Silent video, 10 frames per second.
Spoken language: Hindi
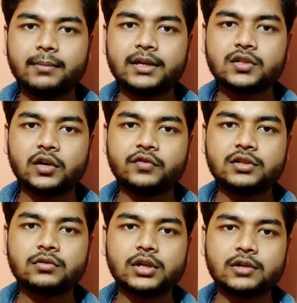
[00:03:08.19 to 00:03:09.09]
एम एस
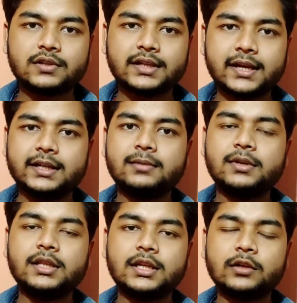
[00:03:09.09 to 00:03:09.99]
ऑफिस टू
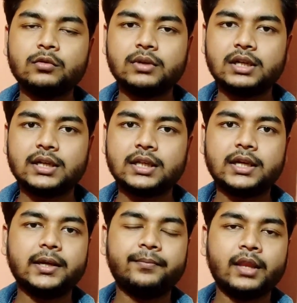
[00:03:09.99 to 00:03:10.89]
भी देखने को मिल
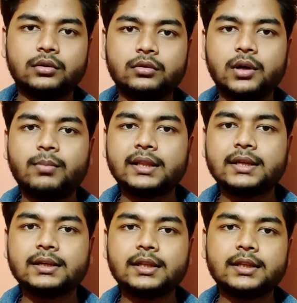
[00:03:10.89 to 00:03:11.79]
जाता है तो अब
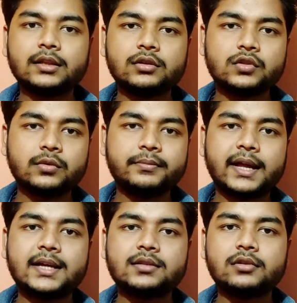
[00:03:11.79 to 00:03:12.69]
बात कर लेते हैं दोस्तों
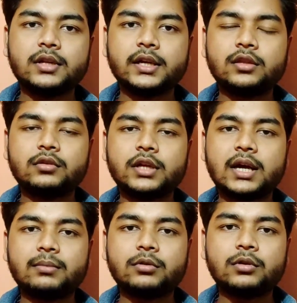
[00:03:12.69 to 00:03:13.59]
प्राइस को लेकर तो ये
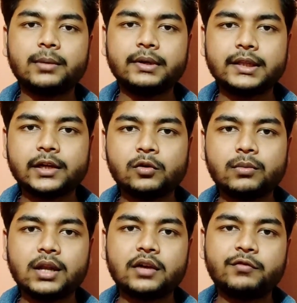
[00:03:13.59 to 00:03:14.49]
आपको अभी देखने
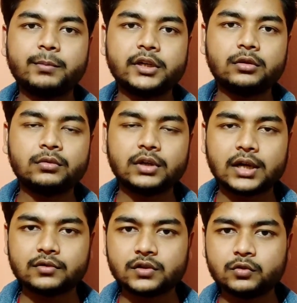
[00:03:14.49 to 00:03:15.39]
को मिलेगा फिफ्टी टू
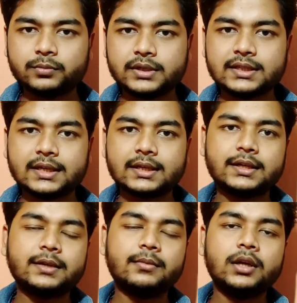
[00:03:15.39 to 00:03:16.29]
थाउजेंड रुपीज़ के
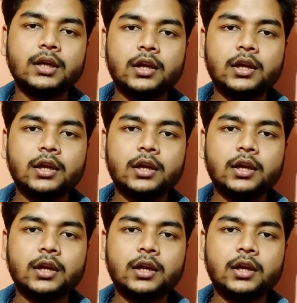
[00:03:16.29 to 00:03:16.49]
करीब